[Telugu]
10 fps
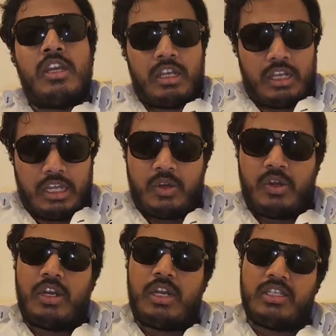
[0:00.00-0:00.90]

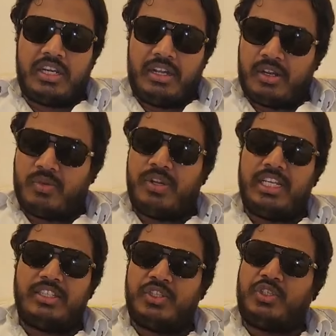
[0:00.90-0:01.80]
కరోనాలో జరిగినటువంటి
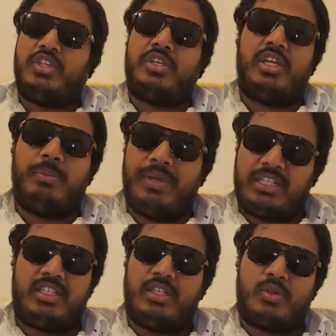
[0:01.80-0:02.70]
సిచ్యుయేషన్ని బేస్
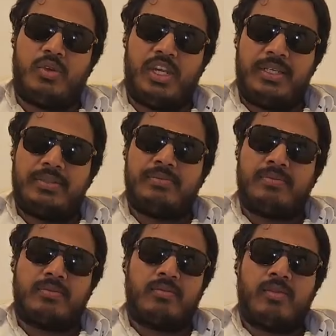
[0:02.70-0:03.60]
చేసుకొని
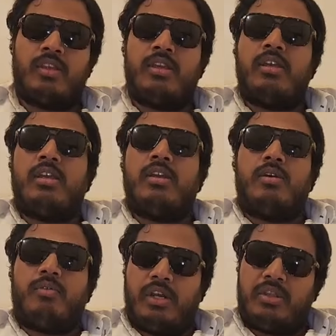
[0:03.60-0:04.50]

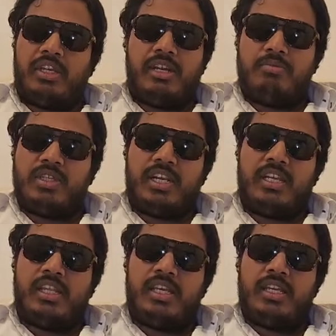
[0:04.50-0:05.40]
వాళ్ళు తీయడం
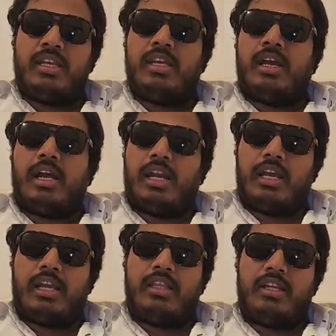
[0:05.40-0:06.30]
జరిగింది అలాగే
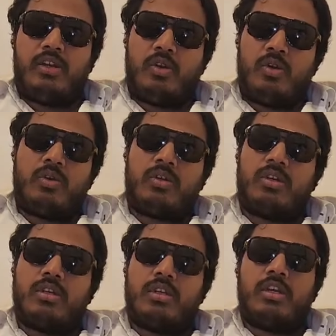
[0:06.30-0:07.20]
దీంట్లో
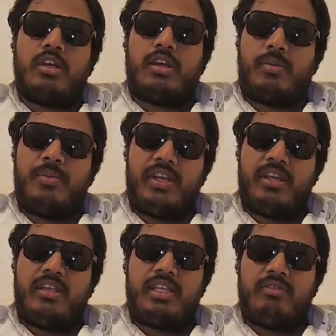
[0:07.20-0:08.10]
కామెడీ
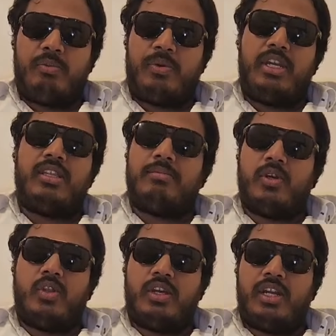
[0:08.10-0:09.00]
అయితే విపరీతంగా ఉందండి